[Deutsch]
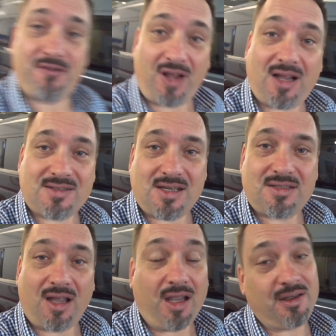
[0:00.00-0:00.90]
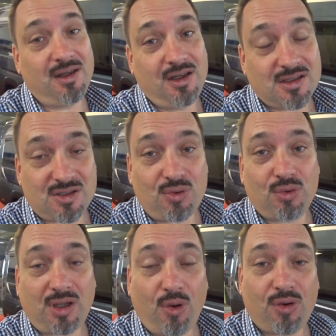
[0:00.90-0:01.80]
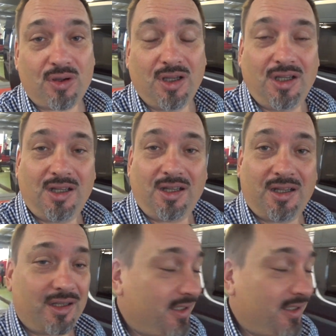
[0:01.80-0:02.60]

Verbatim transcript: Fahrerseite rein. Zur Not auch äh,